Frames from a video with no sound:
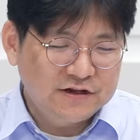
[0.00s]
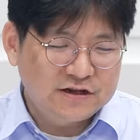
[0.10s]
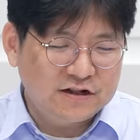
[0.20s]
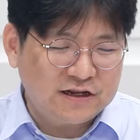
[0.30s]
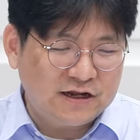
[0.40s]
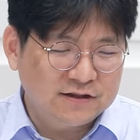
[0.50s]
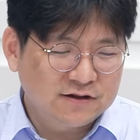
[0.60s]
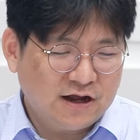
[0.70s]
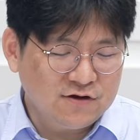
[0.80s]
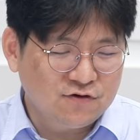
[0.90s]

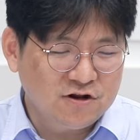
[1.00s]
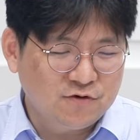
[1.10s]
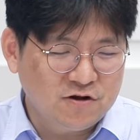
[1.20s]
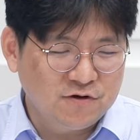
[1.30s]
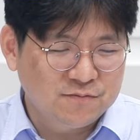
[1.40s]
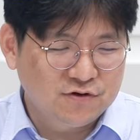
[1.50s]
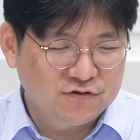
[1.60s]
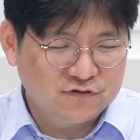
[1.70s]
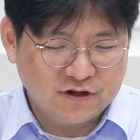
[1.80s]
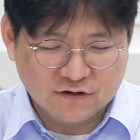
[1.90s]
일단 한국일보 일면
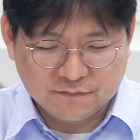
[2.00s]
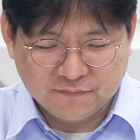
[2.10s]
보여주세요.